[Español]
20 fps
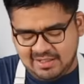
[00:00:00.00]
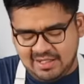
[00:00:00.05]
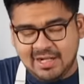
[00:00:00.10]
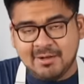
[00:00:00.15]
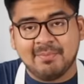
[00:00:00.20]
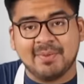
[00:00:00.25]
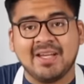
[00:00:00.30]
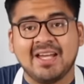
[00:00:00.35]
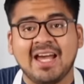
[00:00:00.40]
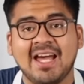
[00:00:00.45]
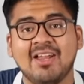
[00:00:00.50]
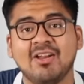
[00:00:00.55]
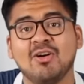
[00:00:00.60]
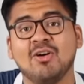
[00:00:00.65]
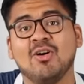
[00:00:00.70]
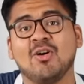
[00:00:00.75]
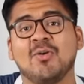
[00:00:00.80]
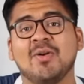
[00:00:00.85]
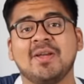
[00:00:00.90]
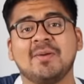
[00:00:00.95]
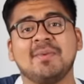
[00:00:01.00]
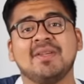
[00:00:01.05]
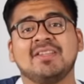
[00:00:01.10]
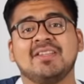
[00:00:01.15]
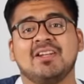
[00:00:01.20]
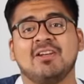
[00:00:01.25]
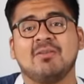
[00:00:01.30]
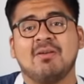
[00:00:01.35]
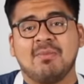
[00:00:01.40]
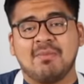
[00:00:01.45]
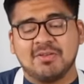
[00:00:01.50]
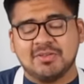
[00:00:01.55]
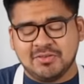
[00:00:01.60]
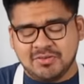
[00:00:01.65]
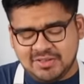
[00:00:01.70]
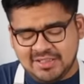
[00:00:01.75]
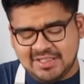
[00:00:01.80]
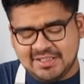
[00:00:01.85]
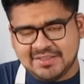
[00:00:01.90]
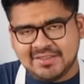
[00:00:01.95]
El pescado obviamente lo vamos a
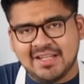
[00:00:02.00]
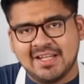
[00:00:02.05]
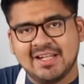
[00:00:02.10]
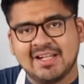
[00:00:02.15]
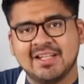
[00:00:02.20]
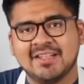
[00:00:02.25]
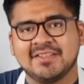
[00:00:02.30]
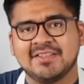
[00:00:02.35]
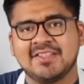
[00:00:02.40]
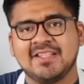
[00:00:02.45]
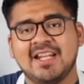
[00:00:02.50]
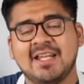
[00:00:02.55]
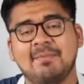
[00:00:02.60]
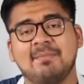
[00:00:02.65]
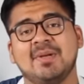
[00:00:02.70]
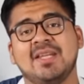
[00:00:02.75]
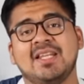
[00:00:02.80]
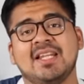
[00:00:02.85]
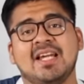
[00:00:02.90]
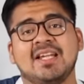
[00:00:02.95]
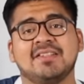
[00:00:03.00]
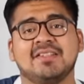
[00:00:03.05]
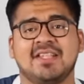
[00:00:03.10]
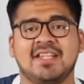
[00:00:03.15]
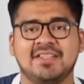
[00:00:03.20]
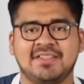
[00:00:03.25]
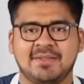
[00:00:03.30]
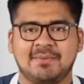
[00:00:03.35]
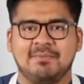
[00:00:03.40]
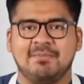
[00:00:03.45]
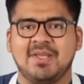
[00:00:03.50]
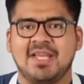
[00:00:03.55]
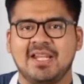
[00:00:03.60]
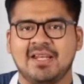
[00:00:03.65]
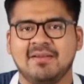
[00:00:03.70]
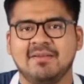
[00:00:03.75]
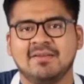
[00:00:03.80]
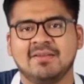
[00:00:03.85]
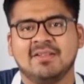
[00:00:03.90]
utilizar sin espinas y sin piel,